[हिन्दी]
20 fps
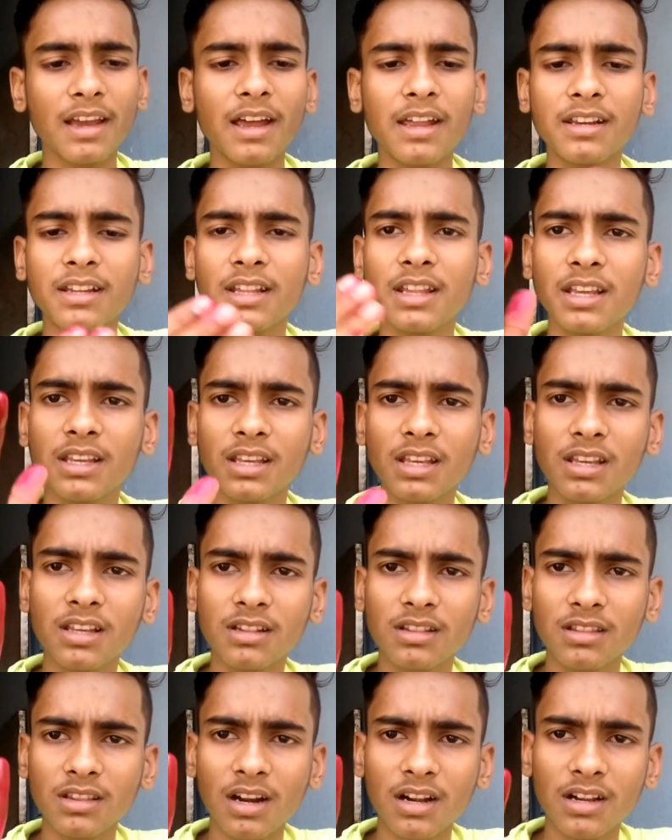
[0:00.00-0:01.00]
एंड हाँ, ये देखिए
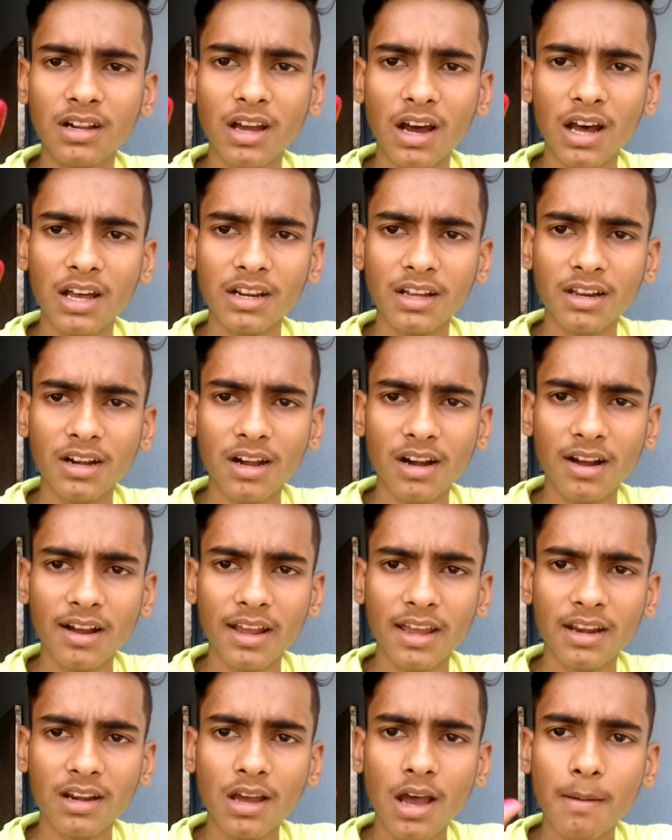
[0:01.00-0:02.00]
कितना डार्क
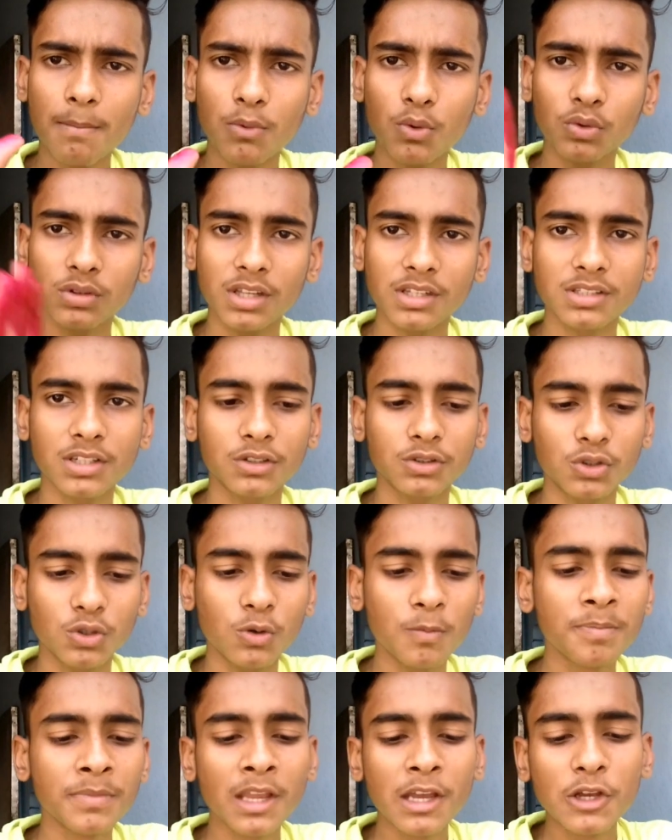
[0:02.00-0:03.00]
रंग है ना आप लोग देख सकते
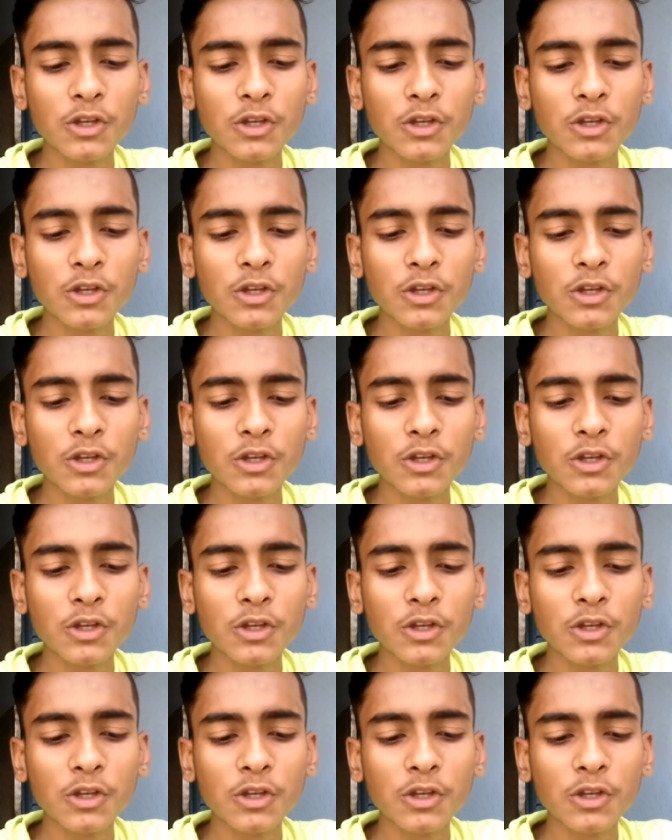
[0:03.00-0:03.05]
हो